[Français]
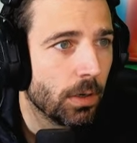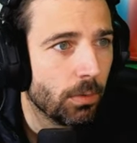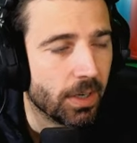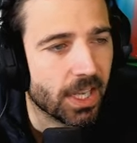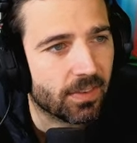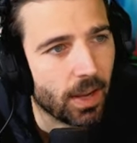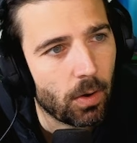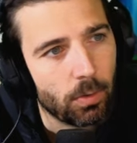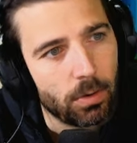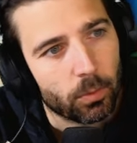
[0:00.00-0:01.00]
Ouais, Il y a ça.
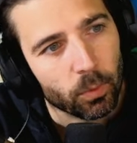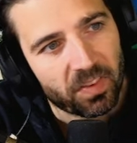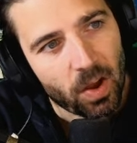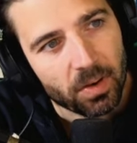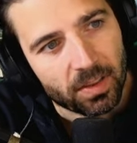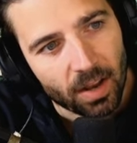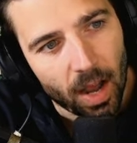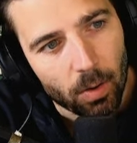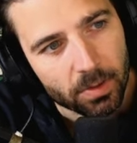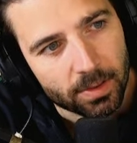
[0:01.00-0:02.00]
Le concert, on était
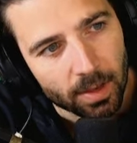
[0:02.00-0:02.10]
là, on était